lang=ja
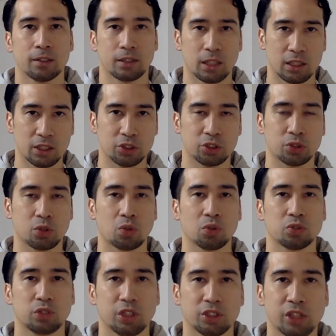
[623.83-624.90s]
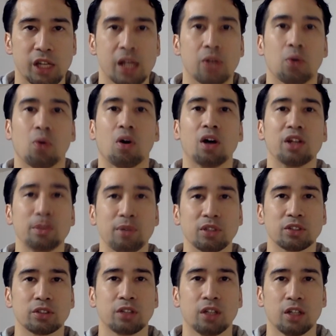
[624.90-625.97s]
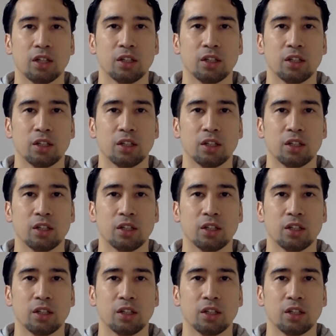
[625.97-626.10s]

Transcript: ななつ揃ってシェンロンが出ます。